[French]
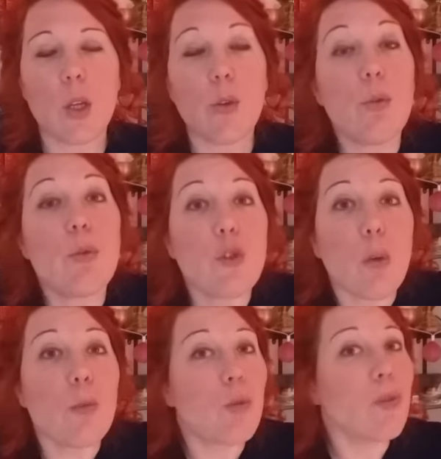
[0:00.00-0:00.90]
nous
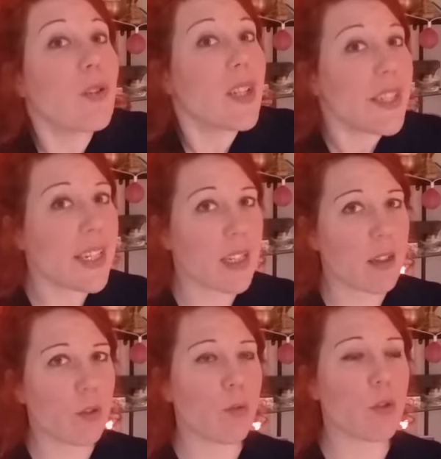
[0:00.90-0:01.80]
sommes tous liés,
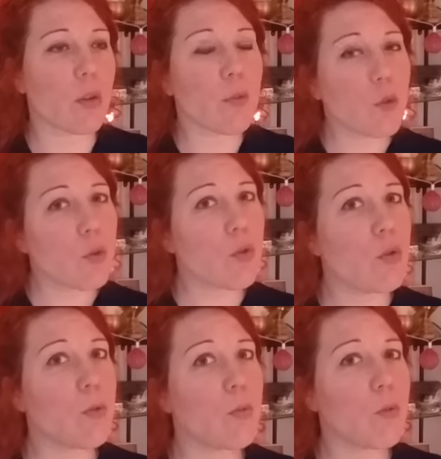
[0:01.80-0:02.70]
nous sommes tous
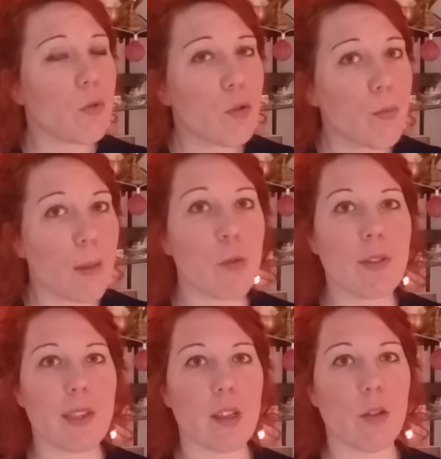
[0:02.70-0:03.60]
du, même
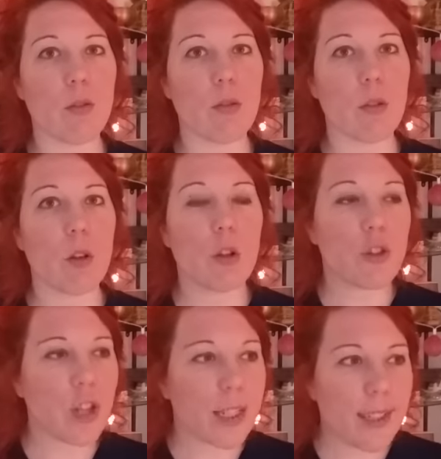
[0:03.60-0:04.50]
océan,
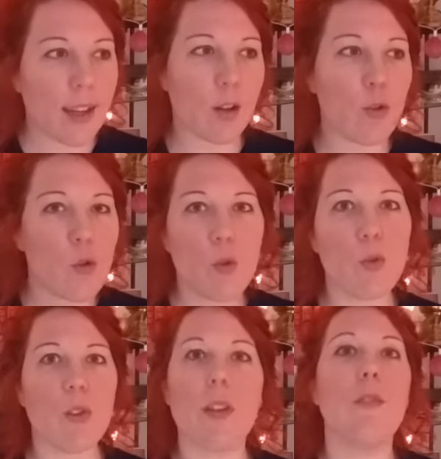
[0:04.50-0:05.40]
chacun une
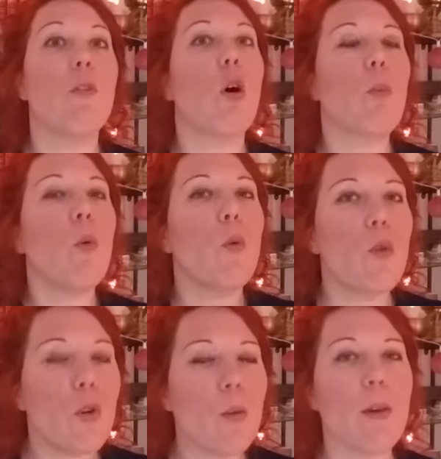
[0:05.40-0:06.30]
goutte qui formons
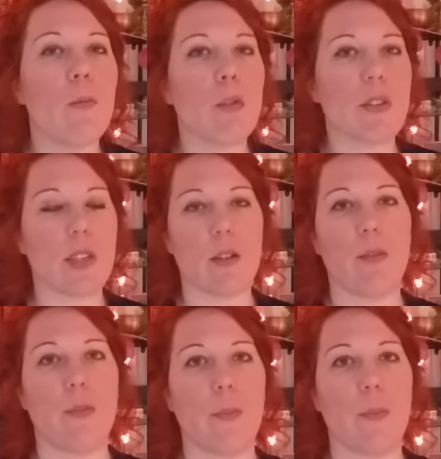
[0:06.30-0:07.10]
le même océan.